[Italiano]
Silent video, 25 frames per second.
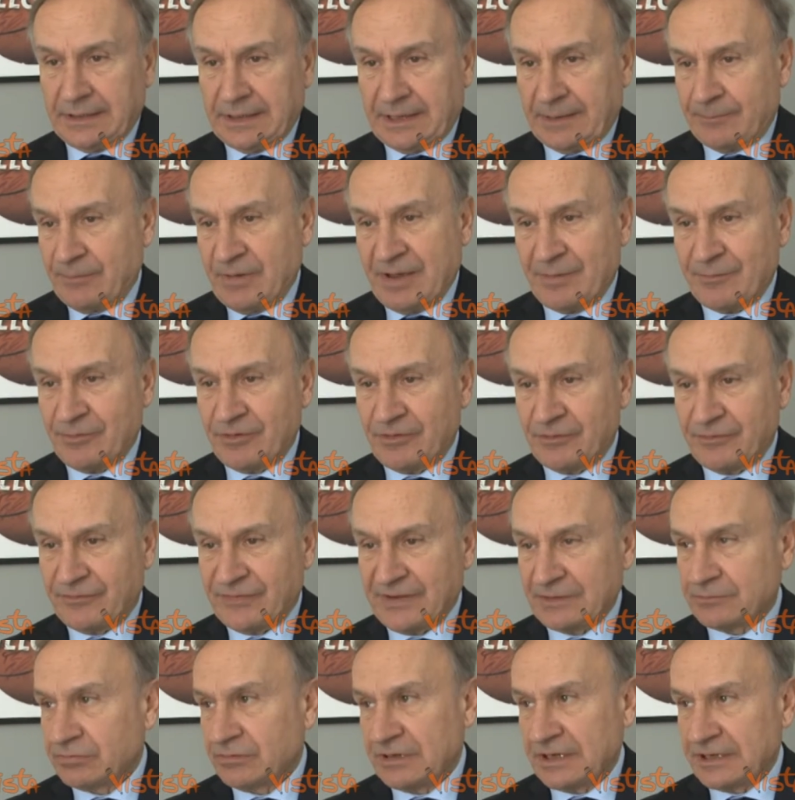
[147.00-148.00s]
Abbiamo
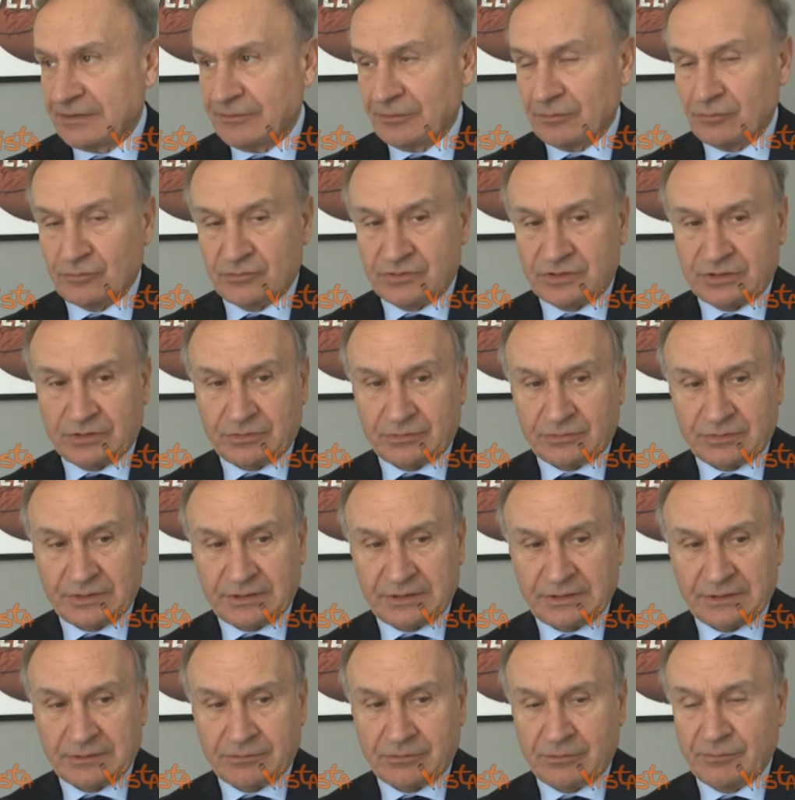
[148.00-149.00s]
fatto una
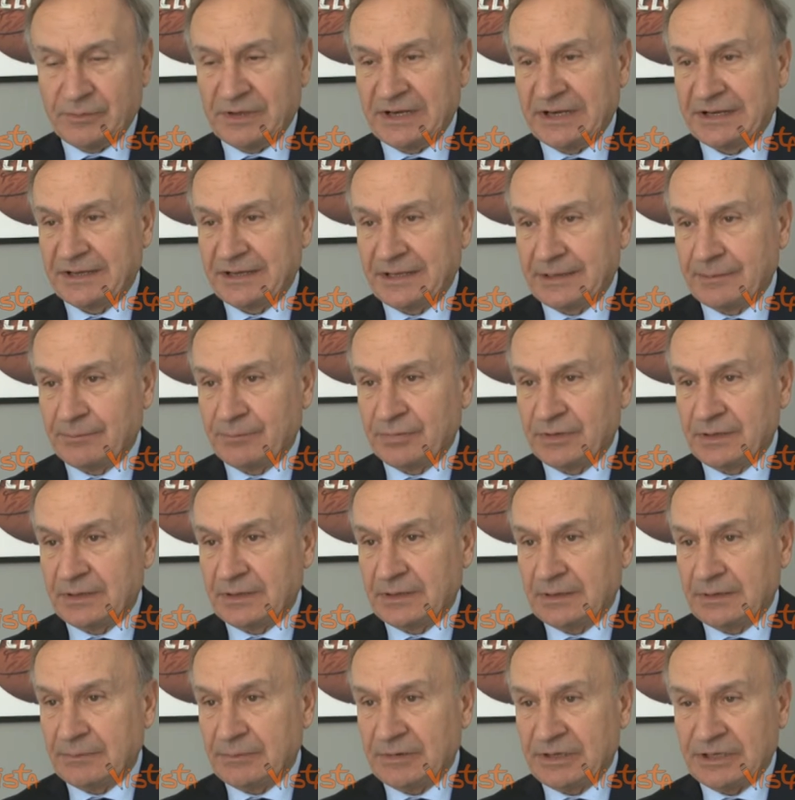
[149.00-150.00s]
rivoluzione, come nei
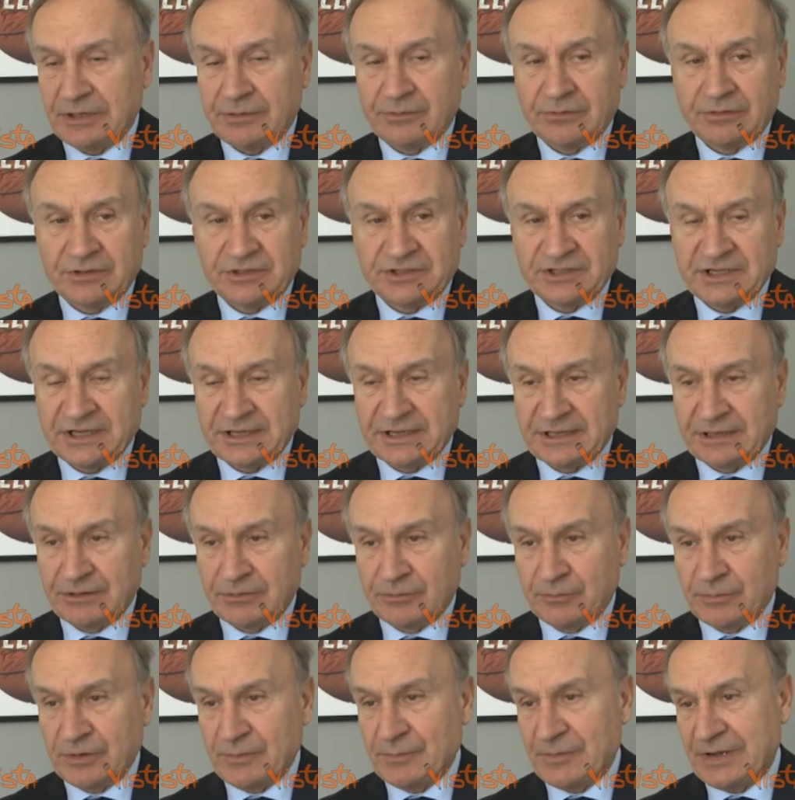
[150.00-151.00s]
tempi, mi dicono, di
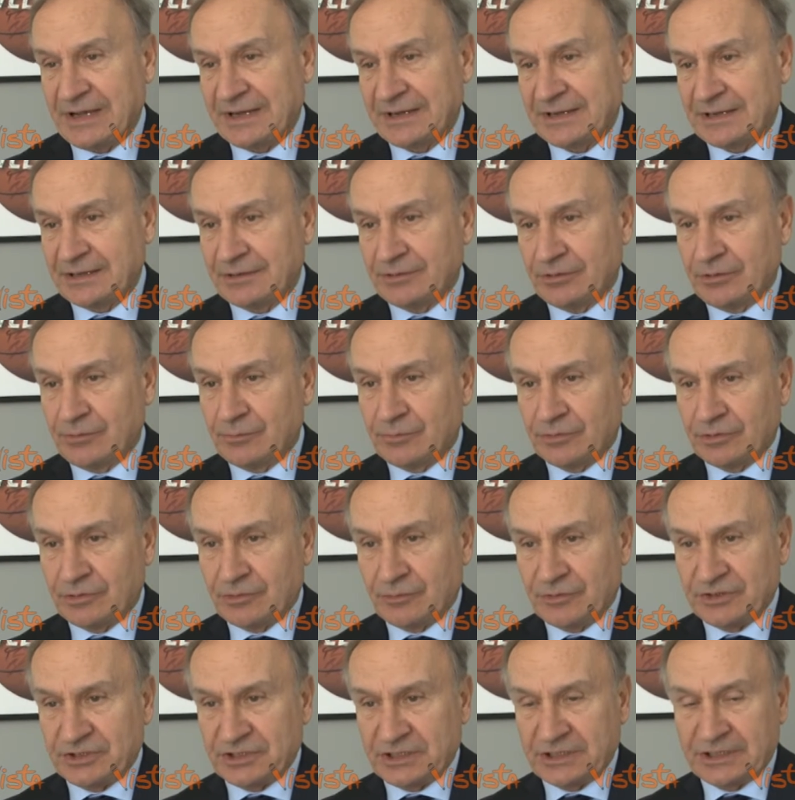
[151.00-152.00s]
Giancarlo I e anche dopo,
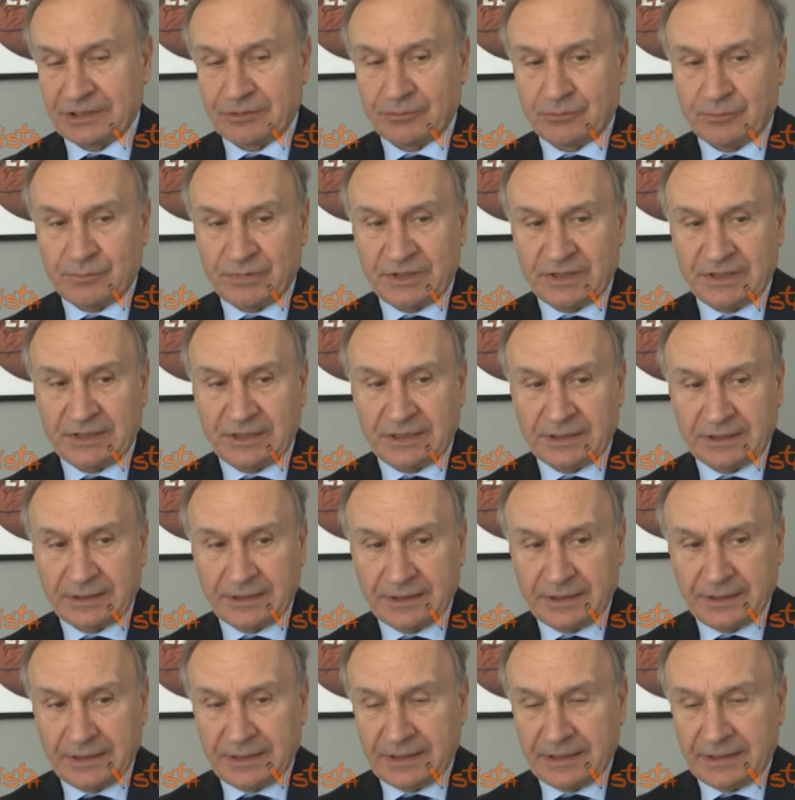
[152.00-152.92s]
dove c'era Rubini